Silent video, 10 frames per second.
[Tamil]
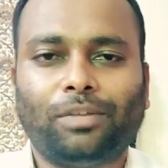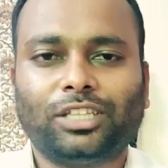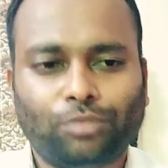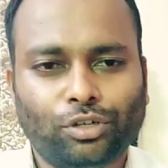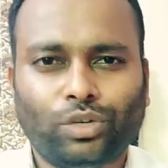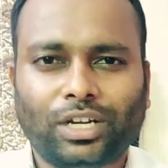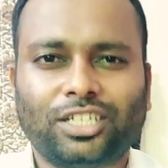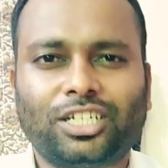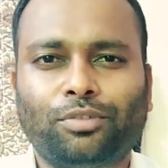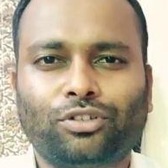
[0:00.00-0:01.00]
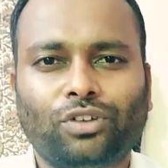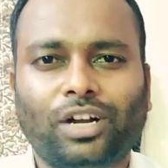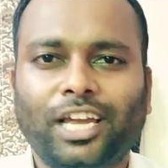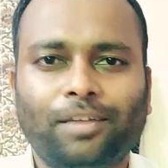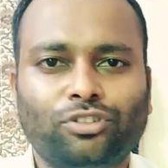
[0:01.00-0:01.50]
மற்றபடி உன்னை கஷ்டப்படுத்தணும்
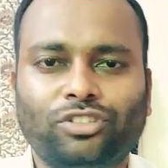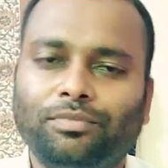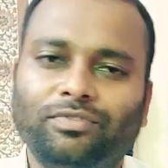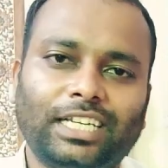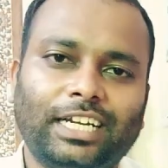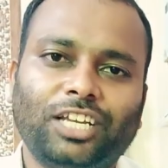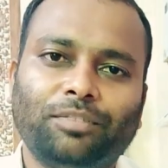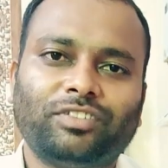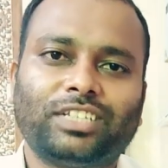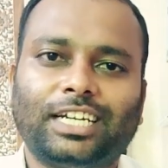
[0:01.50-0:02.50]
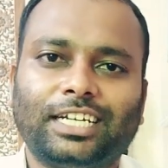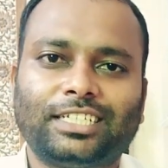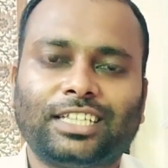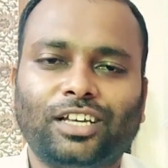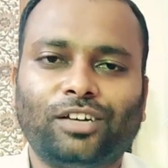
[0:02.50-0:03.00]
காயப்படுத்தணும் அப்படின்னு வந்து என்றைக்குமே வந்து நான்
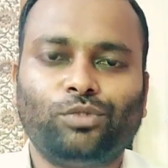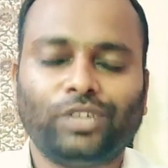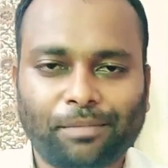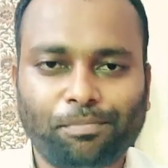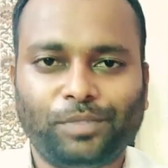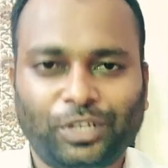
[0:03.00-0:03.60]
நினச்சதில்ல உனக்கு எப்